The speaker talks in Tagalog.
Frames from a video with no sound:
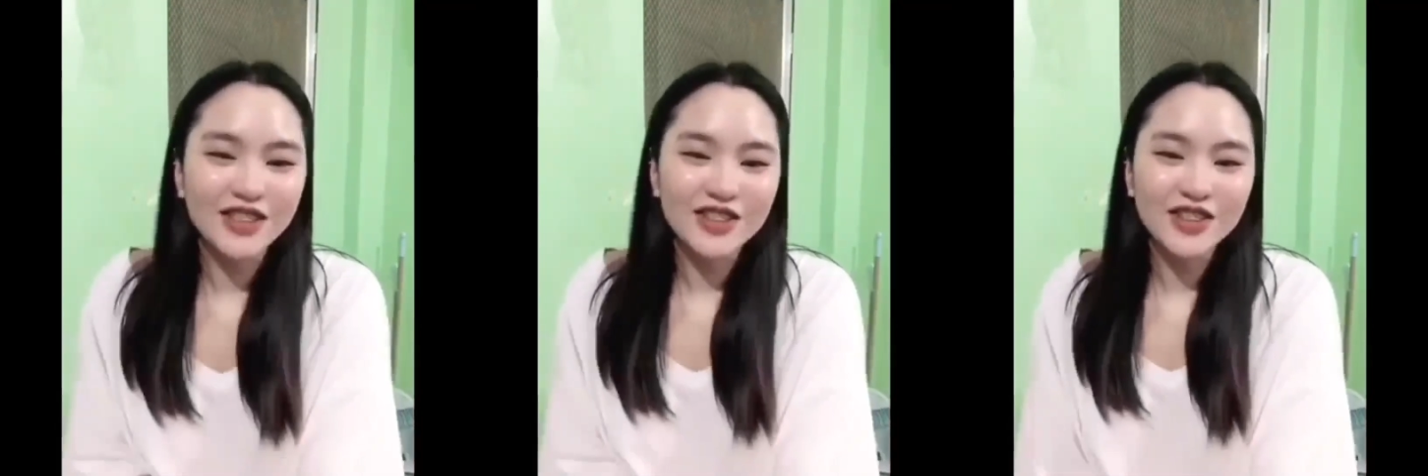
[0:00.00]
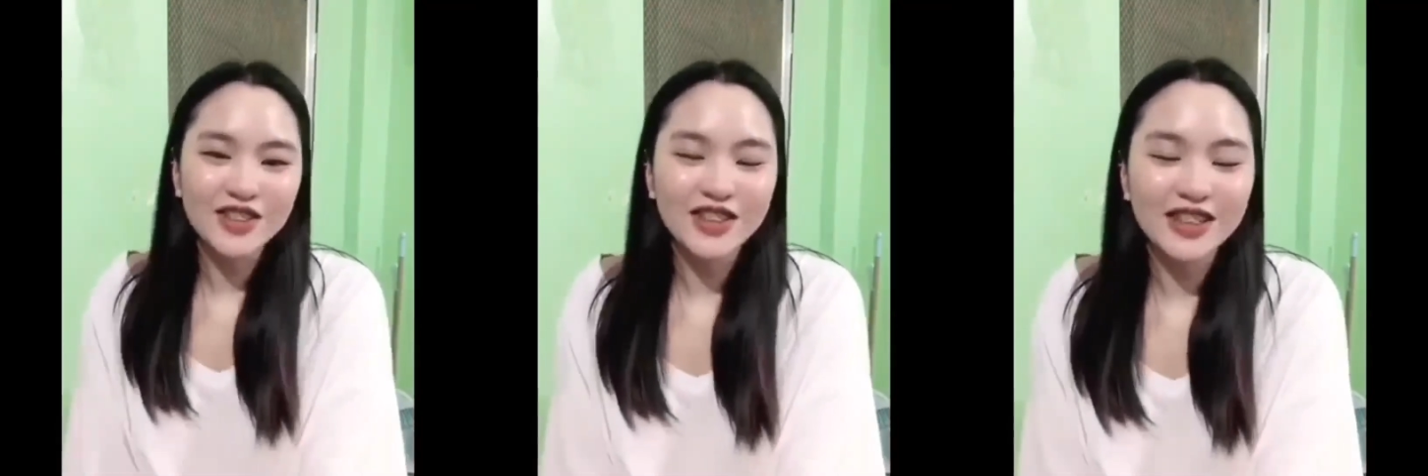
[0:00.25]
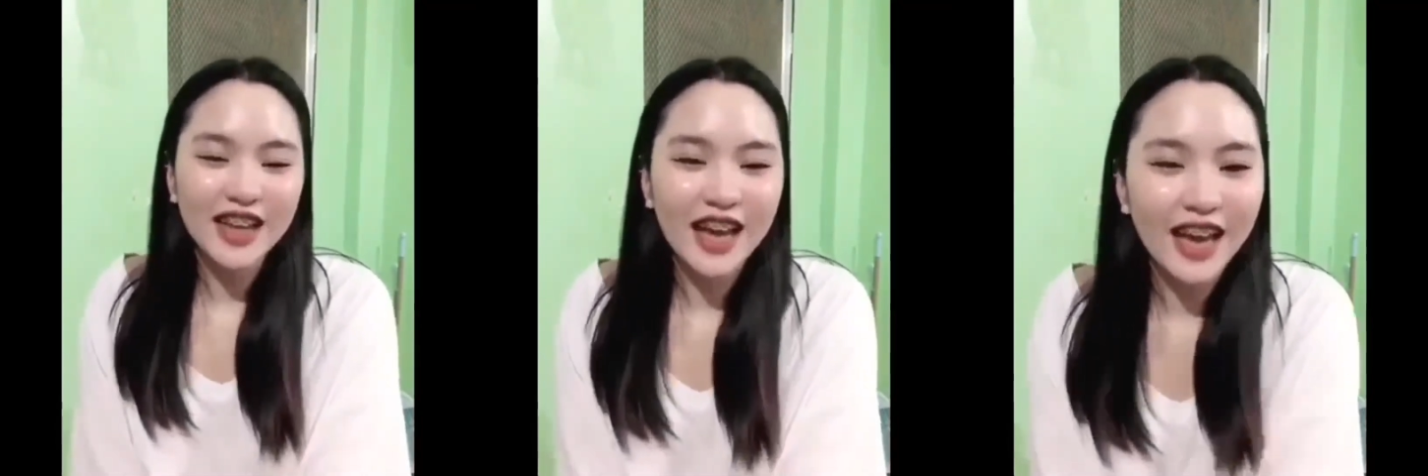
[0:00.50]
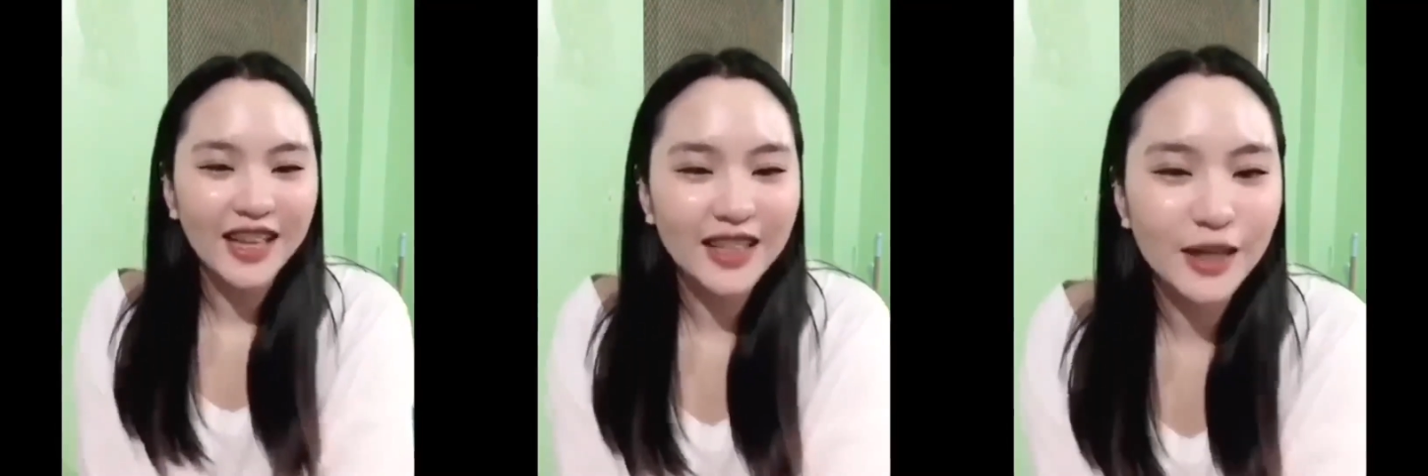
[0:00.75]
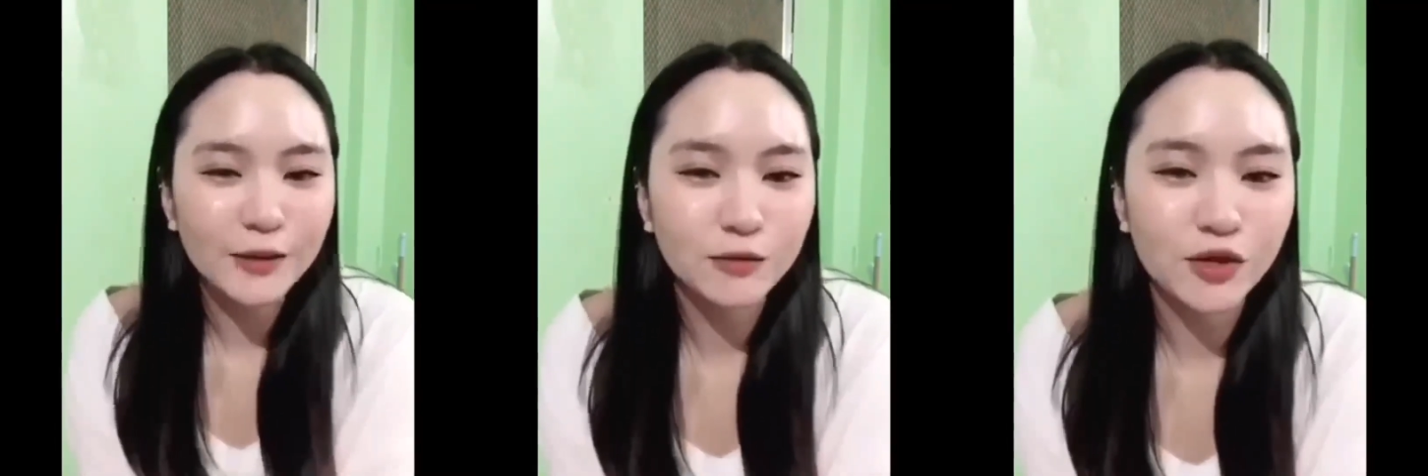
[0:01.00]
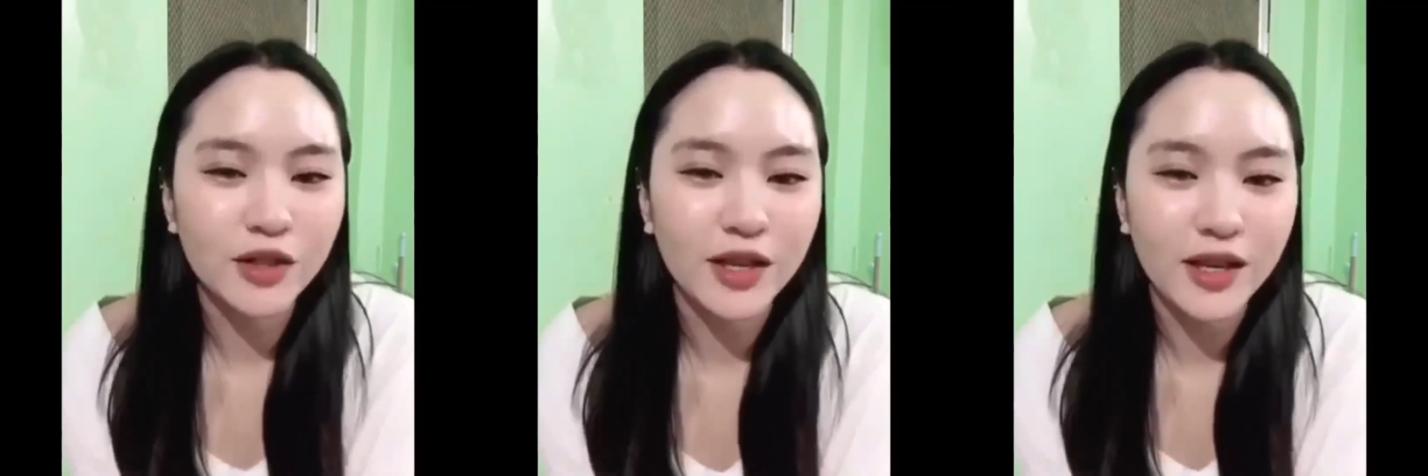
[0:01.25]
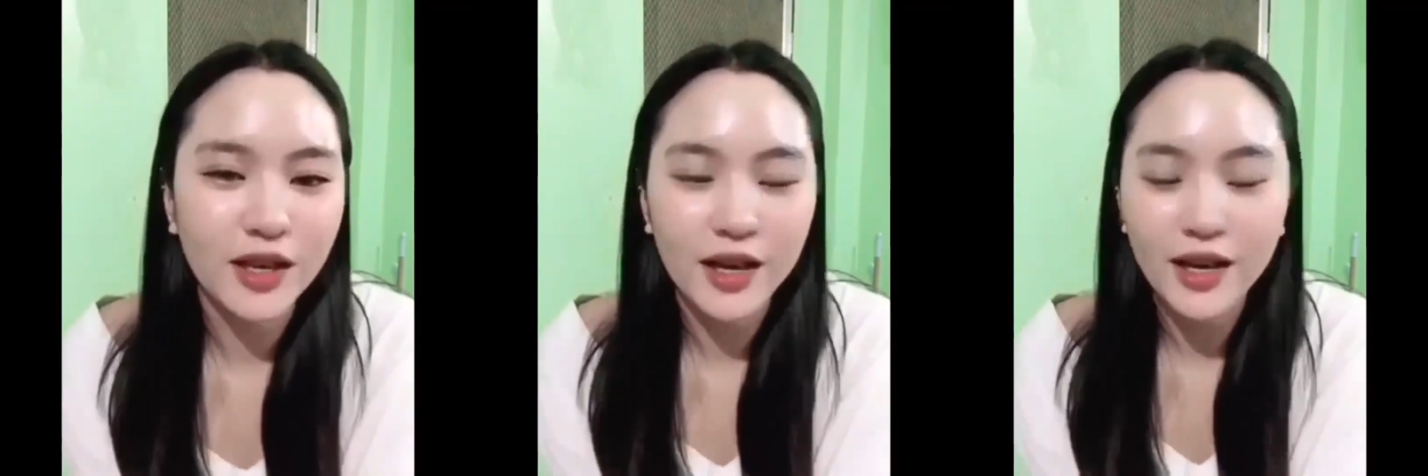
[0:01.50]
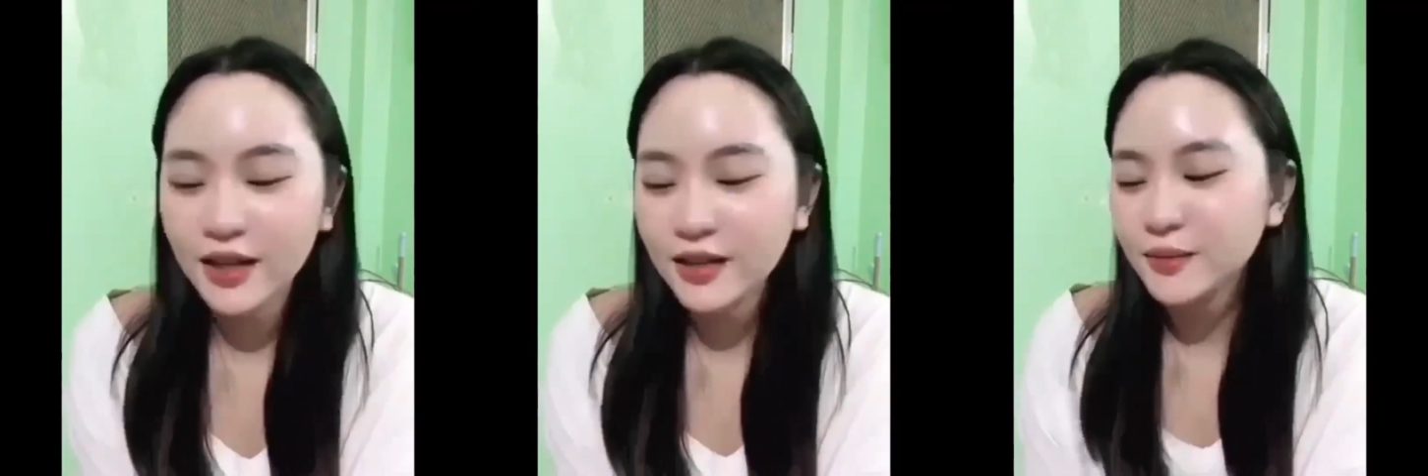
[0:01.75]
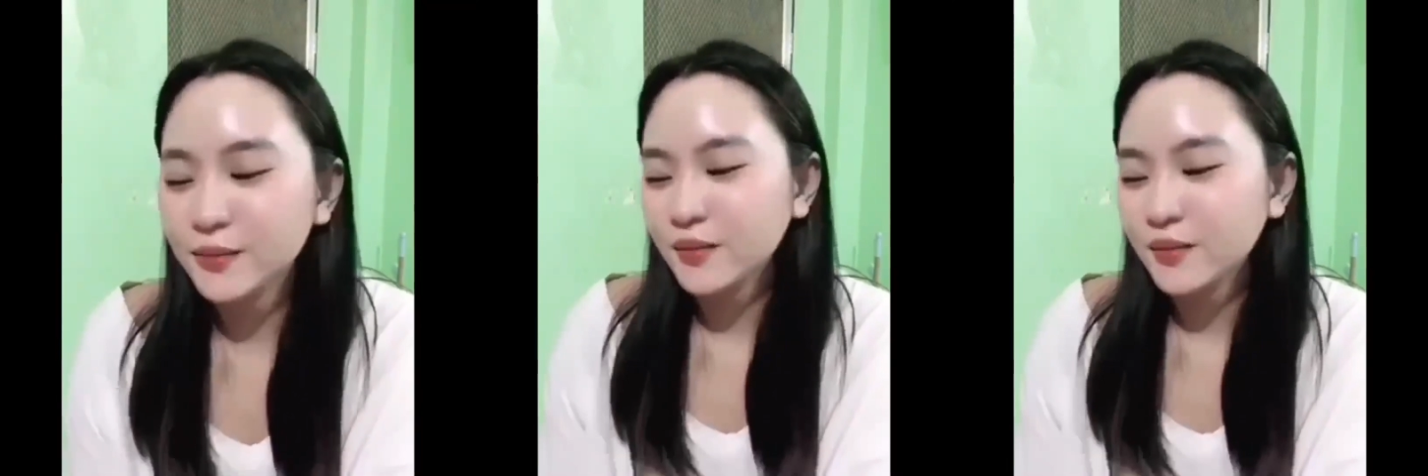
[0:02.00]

So, good night. Alam nyo na yan.